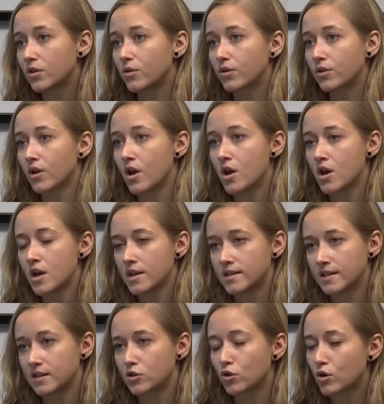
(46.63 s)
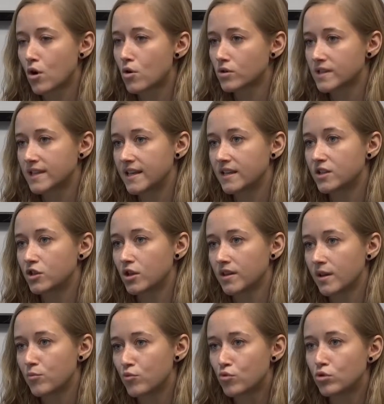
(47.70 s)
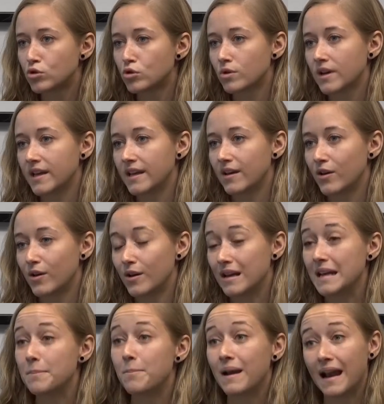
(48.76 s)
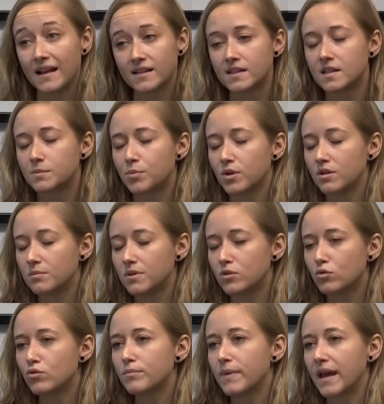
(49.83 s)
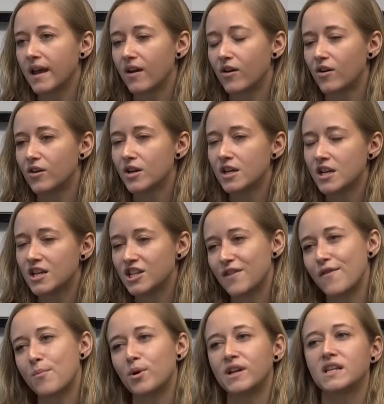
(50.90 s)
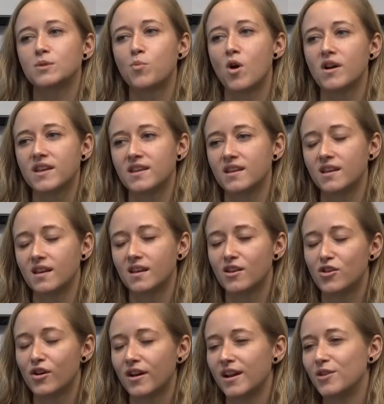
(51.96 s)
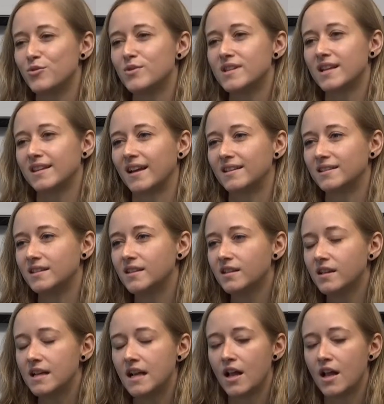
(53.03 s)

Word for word: Donc, c'est sûr qu'on se questionnait beaucoup sur les, euh, places disponibles et tout, mhm. mais euh, j'avais bon espoir qu'il y aurait lieu cette année.